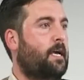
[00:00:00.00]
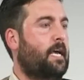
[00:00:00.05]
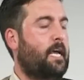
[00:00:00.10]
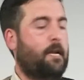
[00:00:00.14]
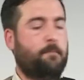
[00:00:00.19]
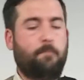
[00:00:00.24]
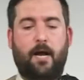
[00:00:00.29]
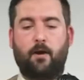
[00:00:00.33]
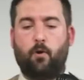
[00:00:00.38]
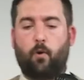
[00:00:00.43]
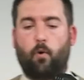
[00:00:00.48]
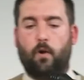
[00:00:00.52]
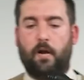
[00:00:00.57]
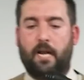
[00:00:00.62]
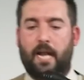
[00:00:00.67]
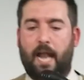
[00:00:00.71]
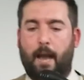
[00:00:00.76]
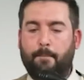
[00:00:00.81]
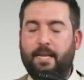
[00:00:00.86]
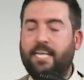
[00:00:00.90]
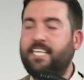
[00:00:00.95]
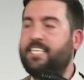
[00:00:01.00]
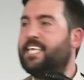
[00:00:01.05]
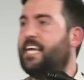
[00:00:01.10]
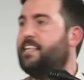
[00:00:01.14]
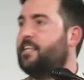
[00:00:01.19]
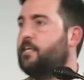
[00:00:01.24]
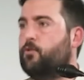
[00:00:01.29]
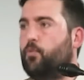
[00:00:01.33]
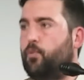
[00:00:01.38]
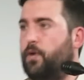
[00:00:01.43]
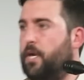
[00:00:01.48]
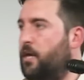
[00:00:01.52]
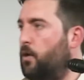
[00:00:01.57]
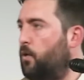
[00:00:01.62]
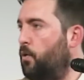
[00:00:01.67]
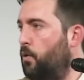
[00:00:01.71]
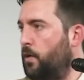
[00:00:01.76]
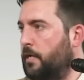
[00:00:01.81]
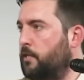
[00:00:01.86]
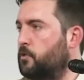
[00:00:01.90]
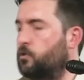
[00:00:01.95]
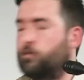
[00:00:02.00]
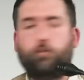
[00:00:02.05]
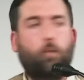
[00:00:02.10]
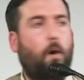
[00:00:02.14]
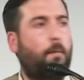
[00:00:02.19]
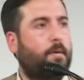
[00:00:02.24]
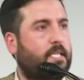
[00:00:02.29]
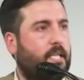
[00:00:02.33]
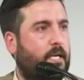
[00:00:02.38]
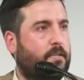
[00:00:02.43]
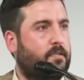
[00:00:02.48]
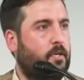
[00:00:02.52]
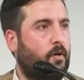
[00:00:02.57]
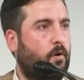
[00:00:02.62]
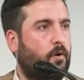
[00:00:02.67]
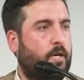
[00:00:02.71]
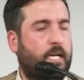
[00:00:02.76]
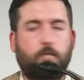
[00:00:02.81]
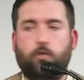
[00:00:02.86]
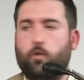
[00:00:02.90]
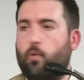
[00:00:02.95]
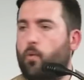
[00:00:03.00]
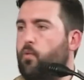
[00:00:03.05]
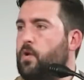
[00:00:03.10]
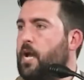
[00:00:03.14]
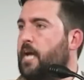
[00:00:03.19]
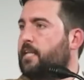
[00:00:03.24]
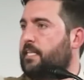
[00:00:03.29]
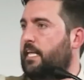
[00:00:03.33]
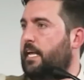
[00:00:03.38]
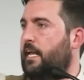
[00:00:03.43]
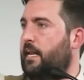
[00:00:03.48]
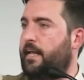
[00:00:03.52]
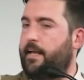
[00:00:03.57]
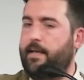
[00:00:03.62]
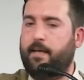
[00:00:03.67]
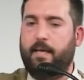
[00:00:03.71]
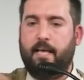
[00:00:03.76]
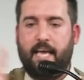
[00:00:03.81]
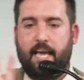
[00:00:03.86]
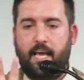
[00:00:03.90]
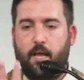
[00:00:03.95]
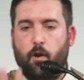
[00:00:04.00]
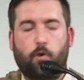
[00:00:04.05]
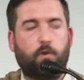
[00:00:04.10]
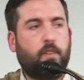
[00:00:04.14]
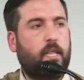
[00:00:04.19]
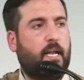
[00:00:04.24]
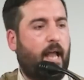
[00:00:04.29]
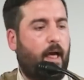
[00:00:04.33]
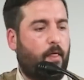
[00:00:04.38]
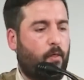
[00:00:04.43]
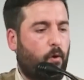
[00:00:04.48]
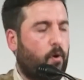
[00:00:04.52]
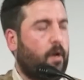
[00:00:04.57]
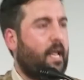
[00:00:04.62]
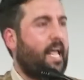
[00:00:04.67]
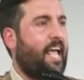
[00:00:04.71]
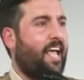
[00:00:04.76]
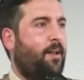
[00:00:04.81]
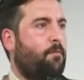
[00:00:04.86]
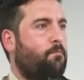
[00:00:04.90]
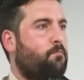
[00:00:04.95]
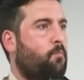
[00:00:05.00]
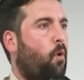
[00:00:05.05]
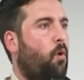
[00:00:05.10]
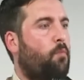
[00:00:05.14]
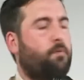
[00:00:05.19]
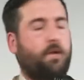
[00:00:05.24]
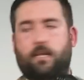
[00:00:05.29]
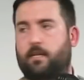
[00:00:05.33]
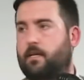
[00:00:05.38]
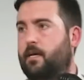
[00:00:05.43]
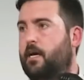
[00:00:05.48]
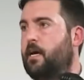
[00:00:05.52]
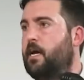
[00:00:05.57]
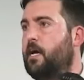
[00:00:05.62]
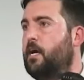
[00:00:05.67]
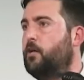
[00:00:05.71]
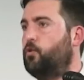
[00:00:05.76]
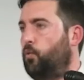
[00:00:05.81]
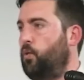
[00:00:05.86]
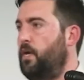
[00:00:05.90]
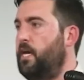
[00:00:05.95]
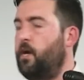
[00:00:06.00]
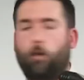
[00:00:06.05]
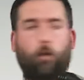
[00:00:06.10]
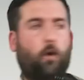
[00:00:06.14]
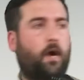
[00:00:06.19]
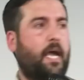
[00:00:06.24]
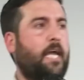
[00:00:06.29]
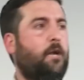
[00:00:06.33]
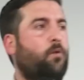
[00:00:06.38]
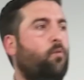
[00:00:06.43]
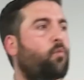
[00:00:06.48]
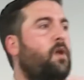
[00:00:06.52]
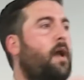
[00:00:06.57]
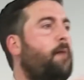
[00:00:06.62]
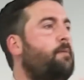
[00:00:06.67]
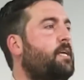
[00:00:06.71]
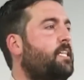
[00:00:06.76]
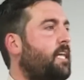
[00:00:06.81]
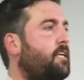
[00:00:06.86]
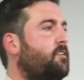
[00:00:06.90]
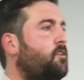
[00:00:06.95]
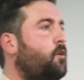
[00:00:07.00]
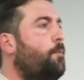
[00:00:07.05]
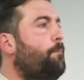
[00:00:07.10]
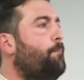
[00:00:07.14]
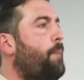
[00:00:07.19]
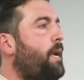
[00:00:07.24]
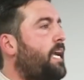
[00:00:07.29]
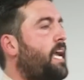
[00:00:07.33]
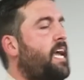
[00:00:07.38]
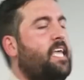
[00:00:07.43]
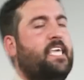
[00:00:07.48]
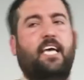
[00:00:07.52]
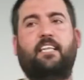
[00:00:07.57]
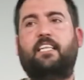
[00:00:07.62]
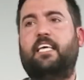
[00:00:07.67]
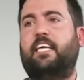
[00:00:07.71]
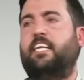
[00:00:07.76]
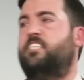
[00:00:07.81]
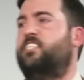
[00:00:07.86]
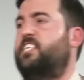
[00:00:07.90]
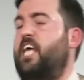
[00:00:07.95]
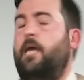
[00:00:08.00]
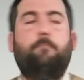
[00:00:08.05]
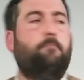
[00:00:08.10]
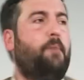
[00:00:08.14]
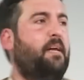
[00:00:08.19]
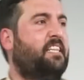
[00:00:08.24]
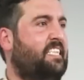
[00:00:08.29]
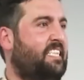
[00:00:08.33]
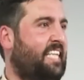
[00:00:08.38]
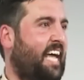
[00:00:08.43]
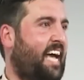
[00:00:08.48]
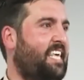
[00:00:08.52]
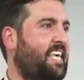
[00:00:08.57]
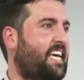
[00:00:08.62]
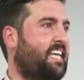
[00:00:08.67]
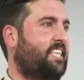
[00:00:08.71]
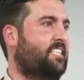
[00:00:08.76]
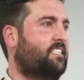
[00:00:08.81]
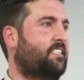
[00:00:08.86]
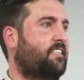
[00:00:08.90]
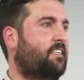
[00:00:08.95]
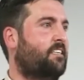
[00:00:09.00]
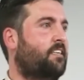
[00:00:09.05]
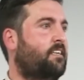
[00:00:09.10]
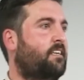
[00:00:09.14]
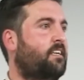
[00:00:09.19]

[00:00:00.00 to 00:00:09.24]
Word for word: Hermano, la mesa de tu hijo en su habitación es una tele, el ordenador, el móvil. Tu hijo en una habitación pequeña tiene seis pantallas.